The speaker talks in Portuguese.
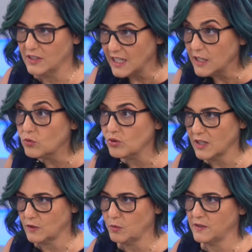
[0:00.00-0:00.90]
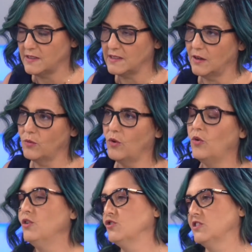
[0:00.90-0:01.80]
dentro da exposição,
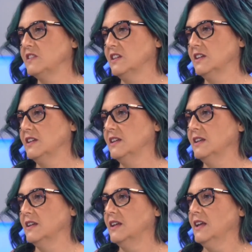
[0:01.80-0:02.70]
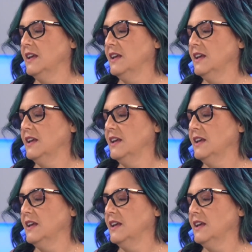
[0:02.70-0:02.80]
hoje se